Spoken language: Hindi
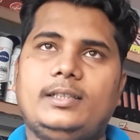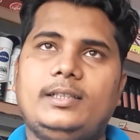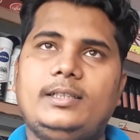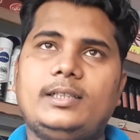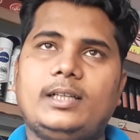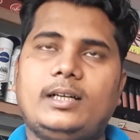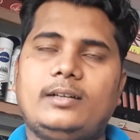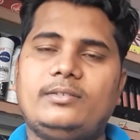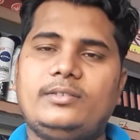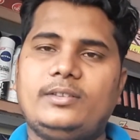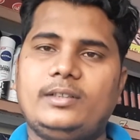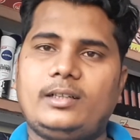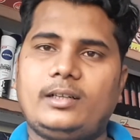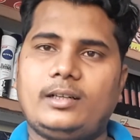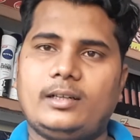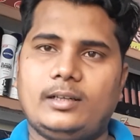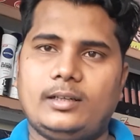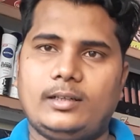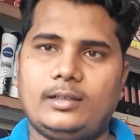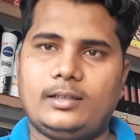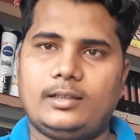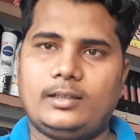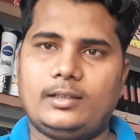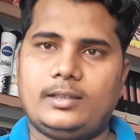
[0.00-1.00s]
या फिर
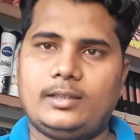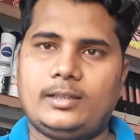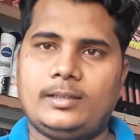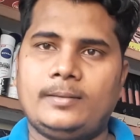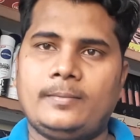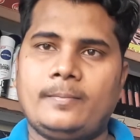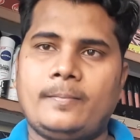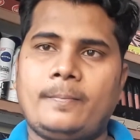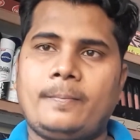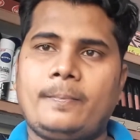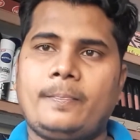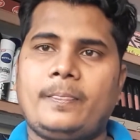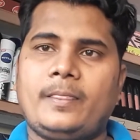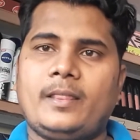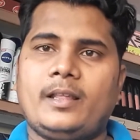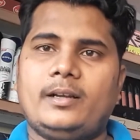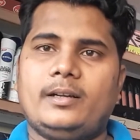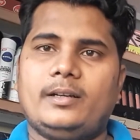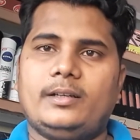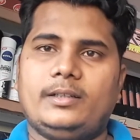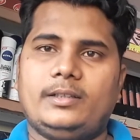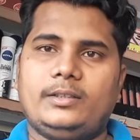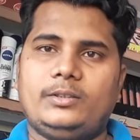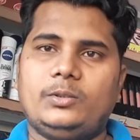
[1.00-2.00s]
आ,
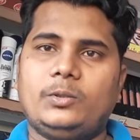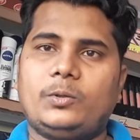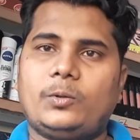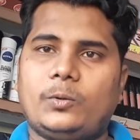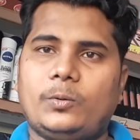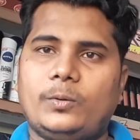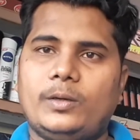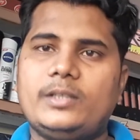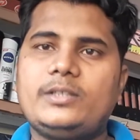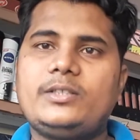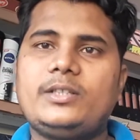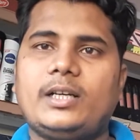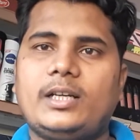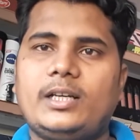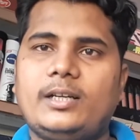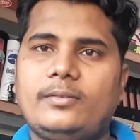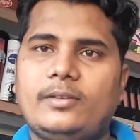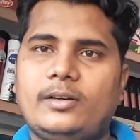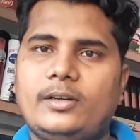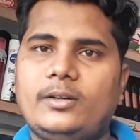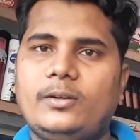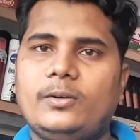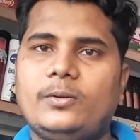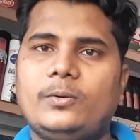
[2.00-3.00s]
uh, जो कोत जाने
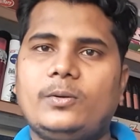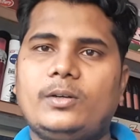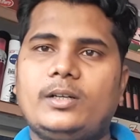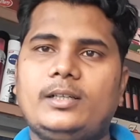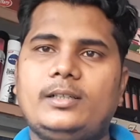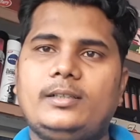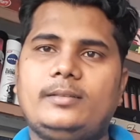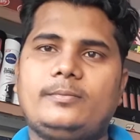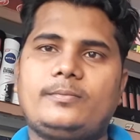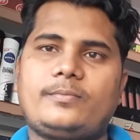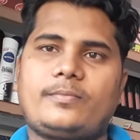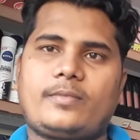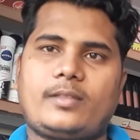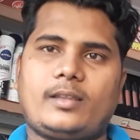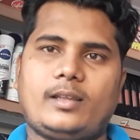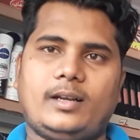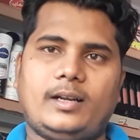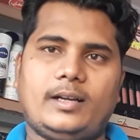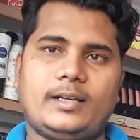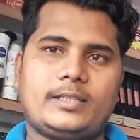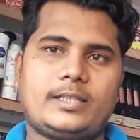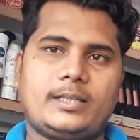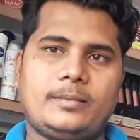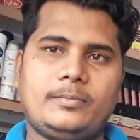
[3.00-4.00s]
वाले लोग हैं
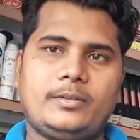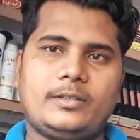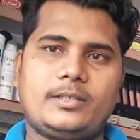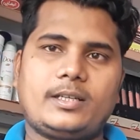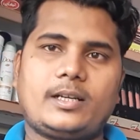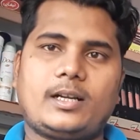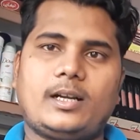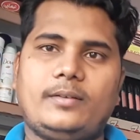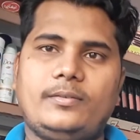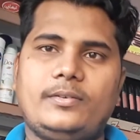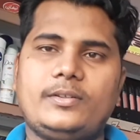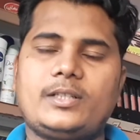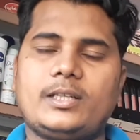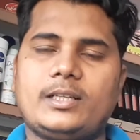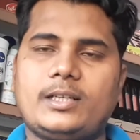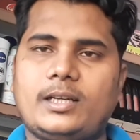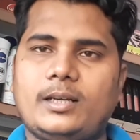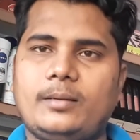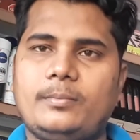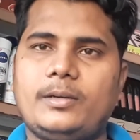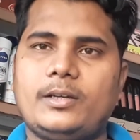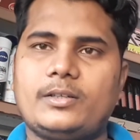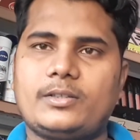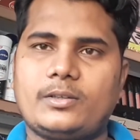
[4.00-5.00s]
ऐसे में से काफ़ी
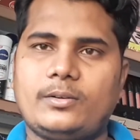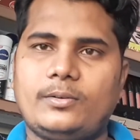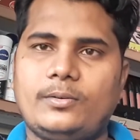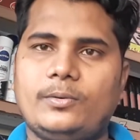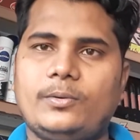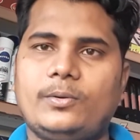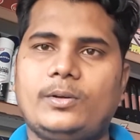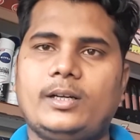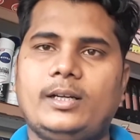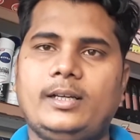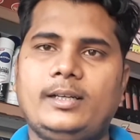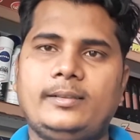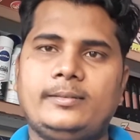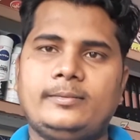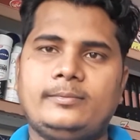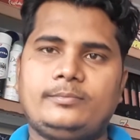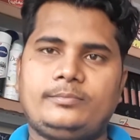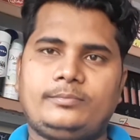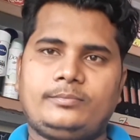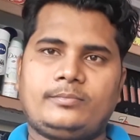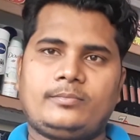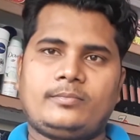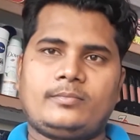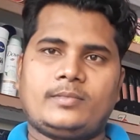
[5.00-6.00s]
संख्या में ऐसे लोग हैं
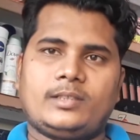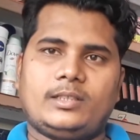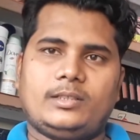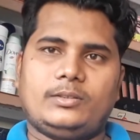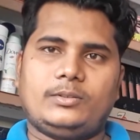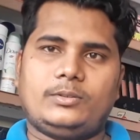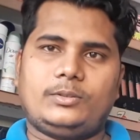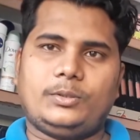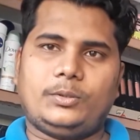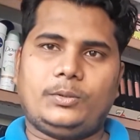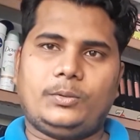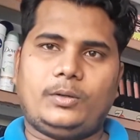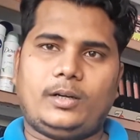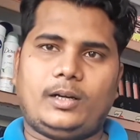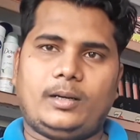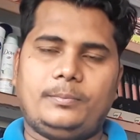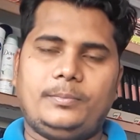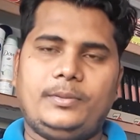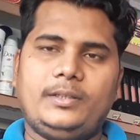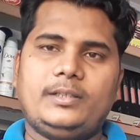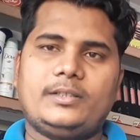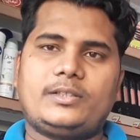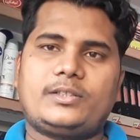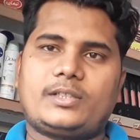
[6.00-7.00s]
जो
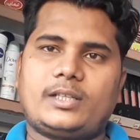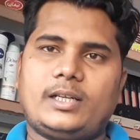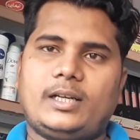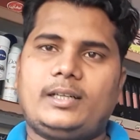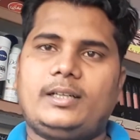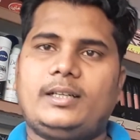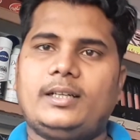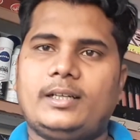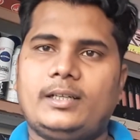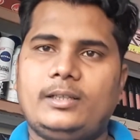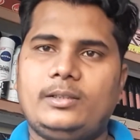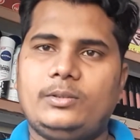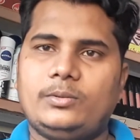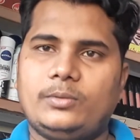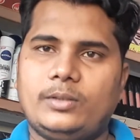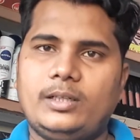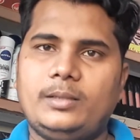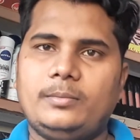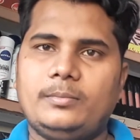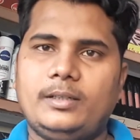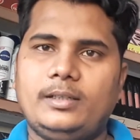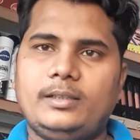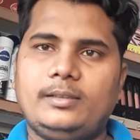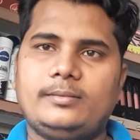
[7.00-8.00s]
अभी स्टक्ड हैं यूएई
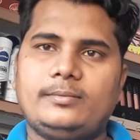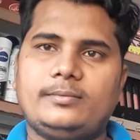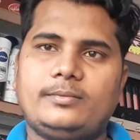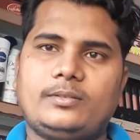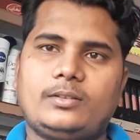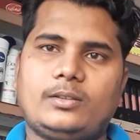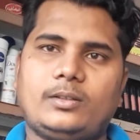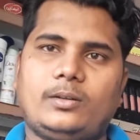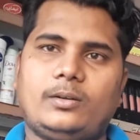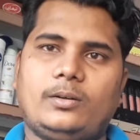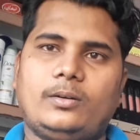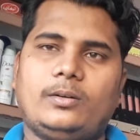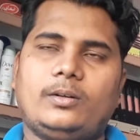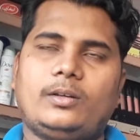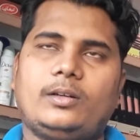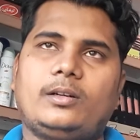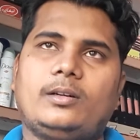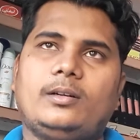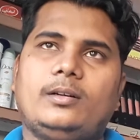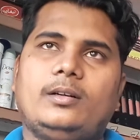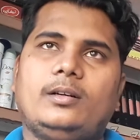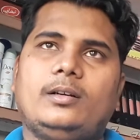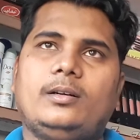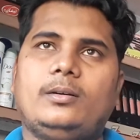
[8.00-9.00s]
e में और
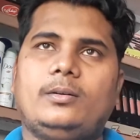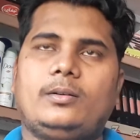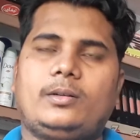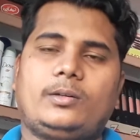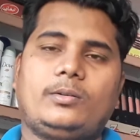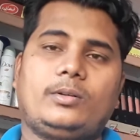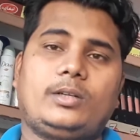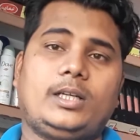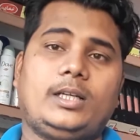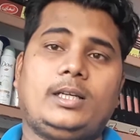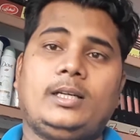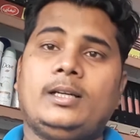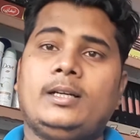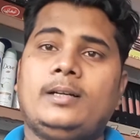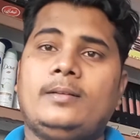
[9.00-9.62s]
क्योंकि